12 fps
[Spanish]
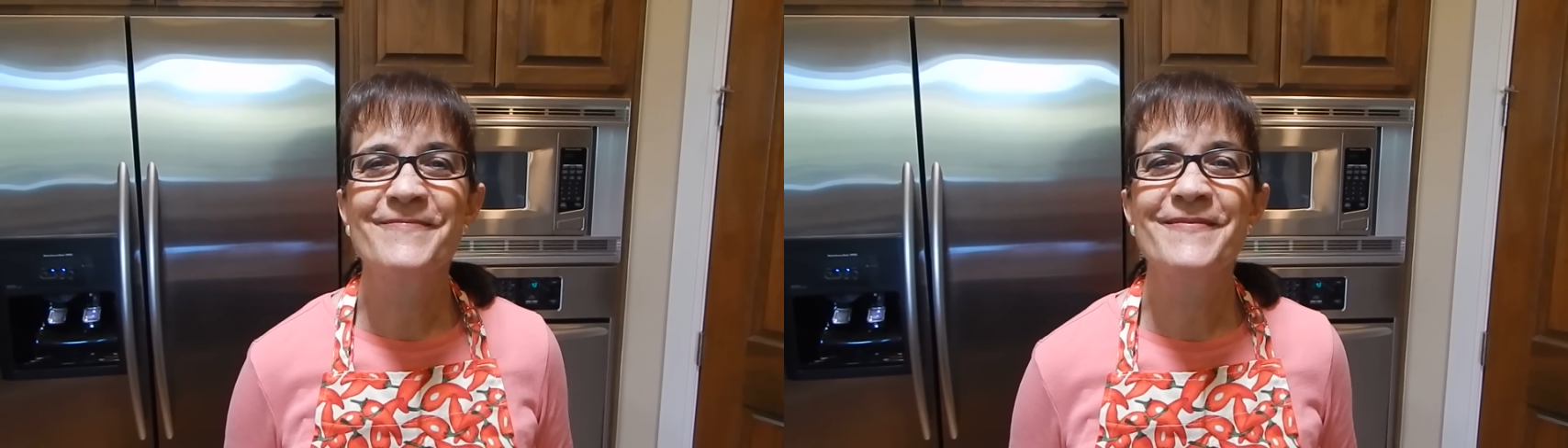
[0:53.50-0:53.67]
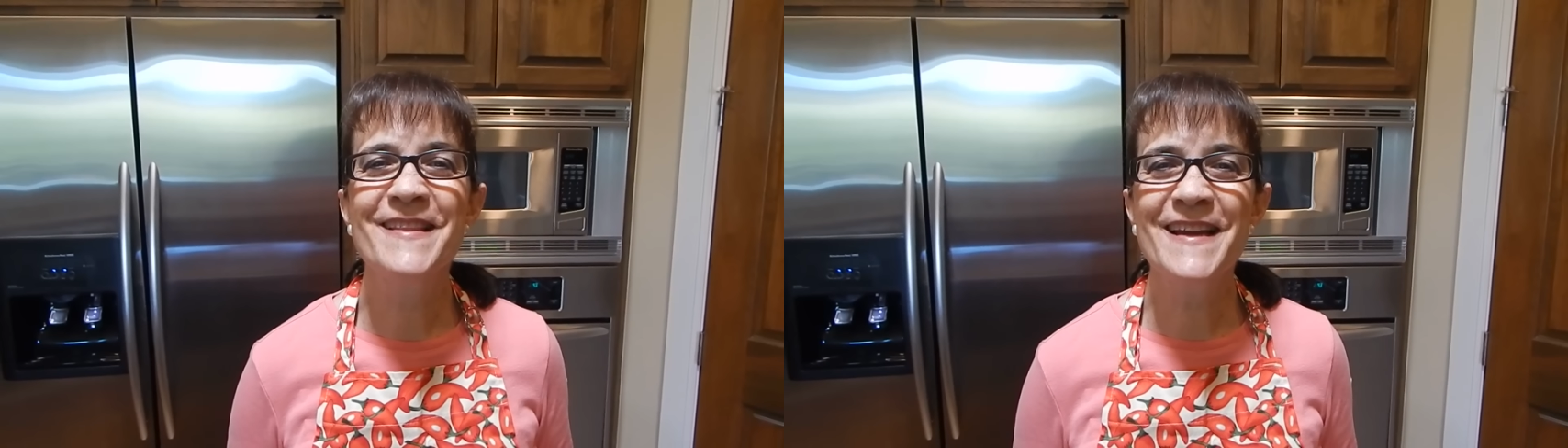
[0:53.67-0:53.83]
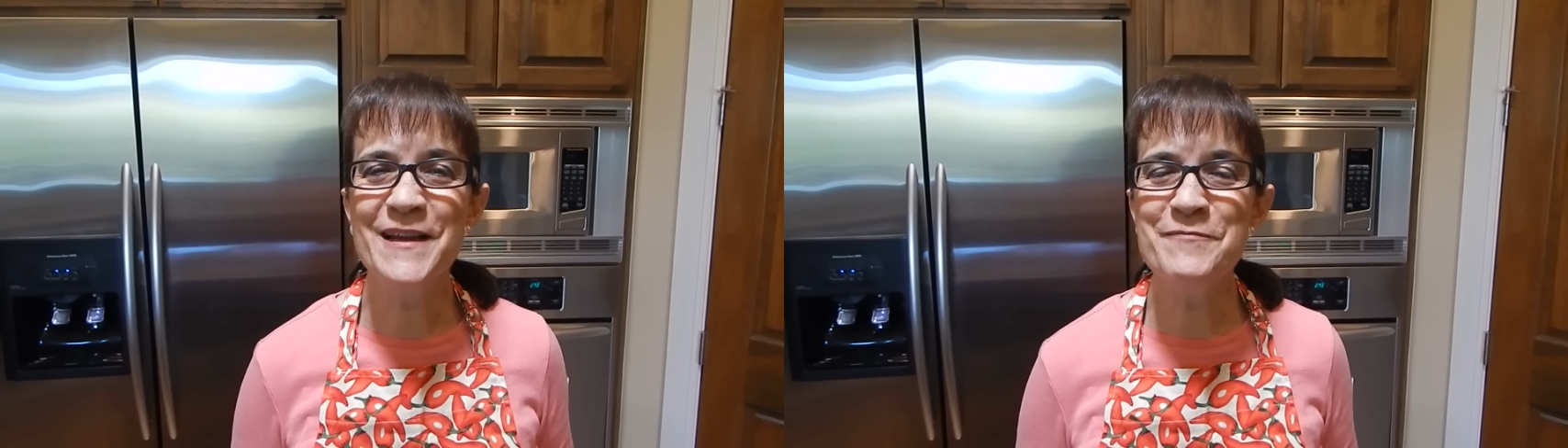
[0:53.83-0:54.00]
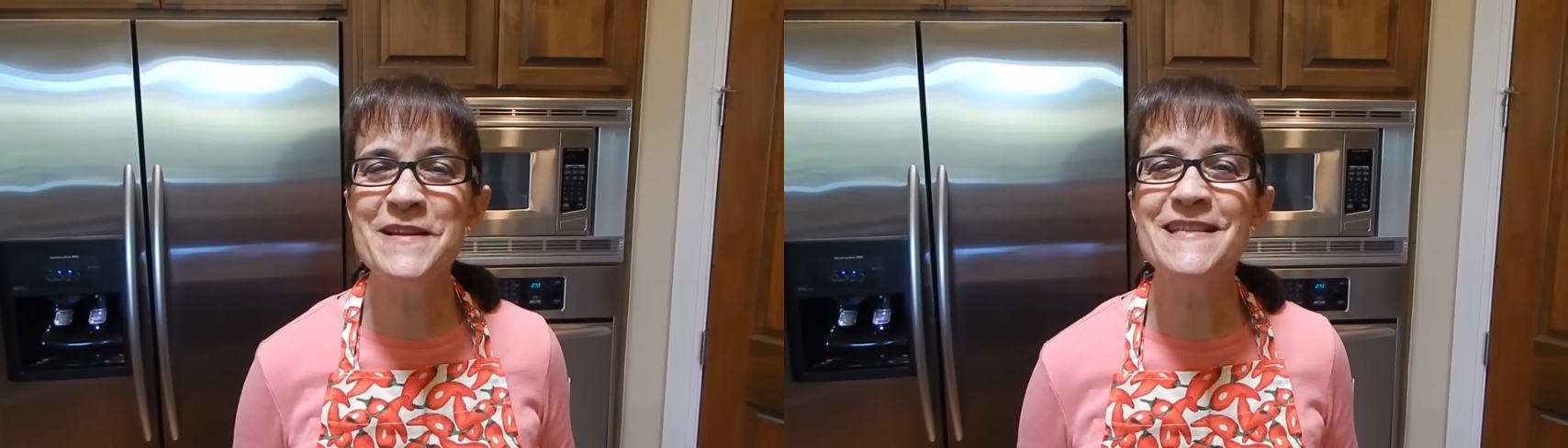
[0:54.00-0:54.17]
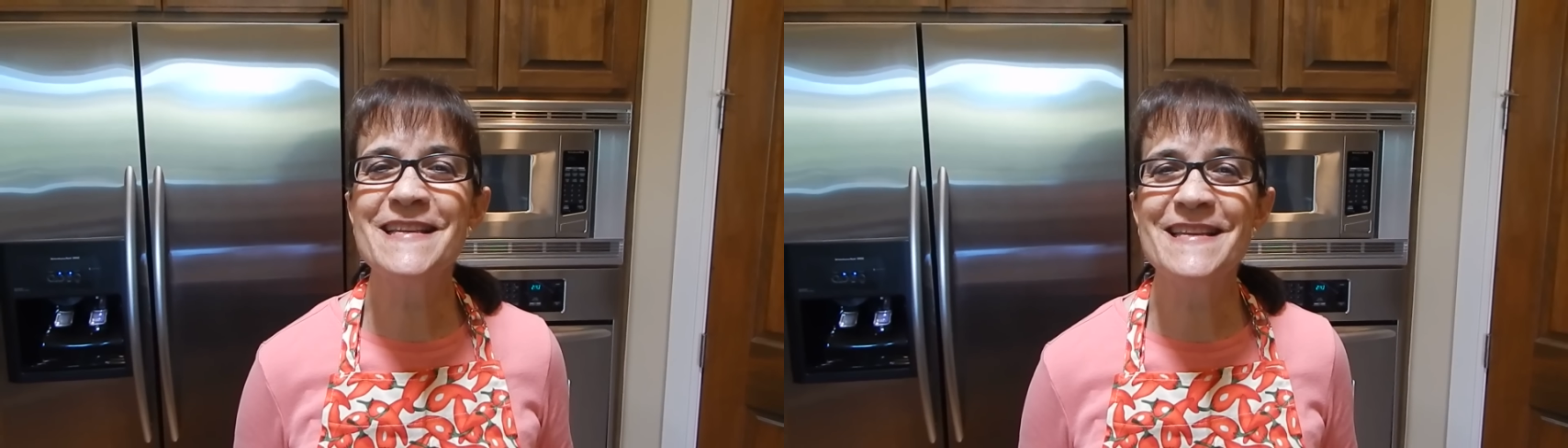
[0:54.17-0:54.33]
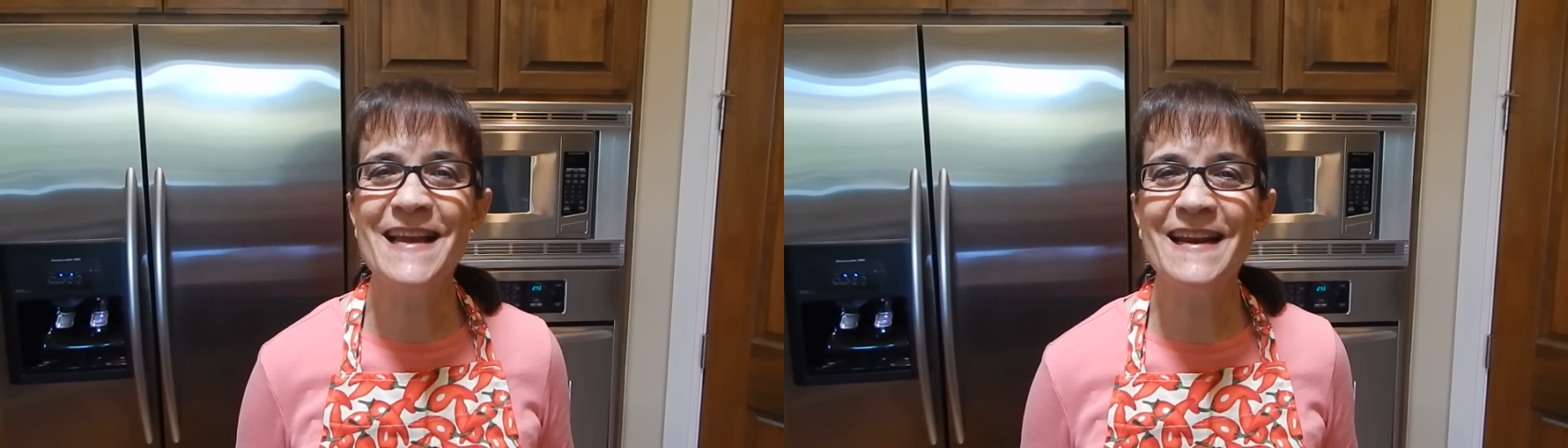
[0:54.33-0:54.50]
Déjenme
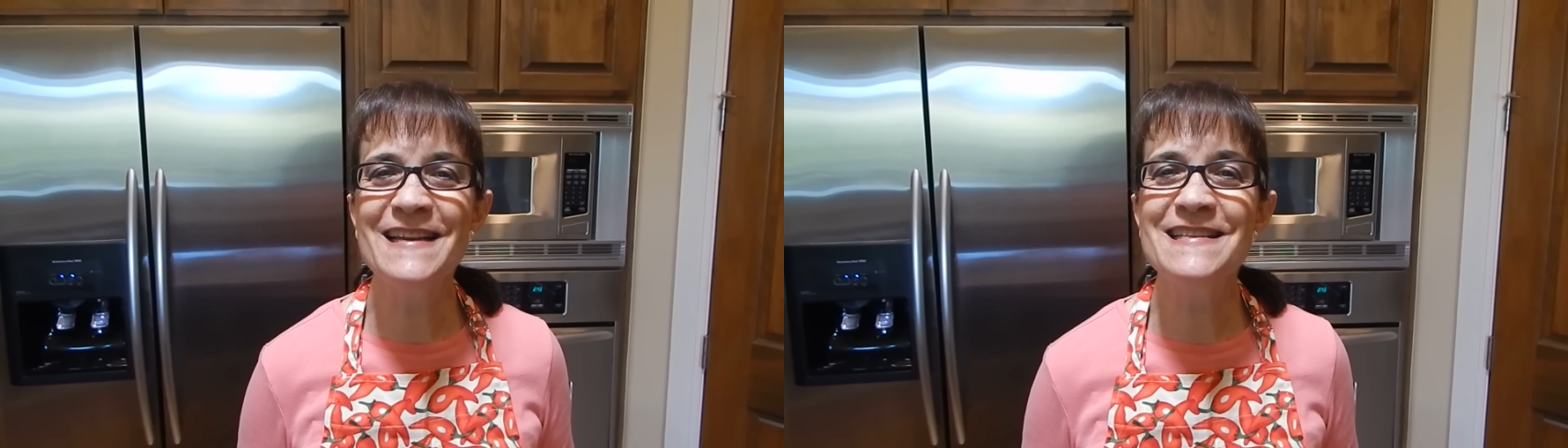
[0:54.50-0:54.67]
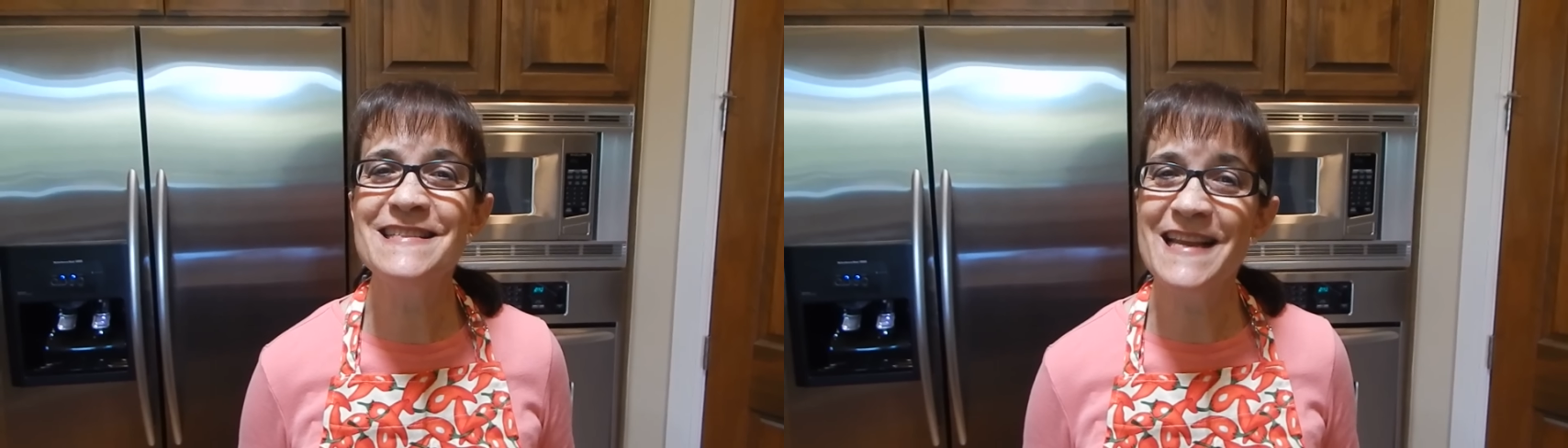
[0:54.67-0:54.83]
enseñarles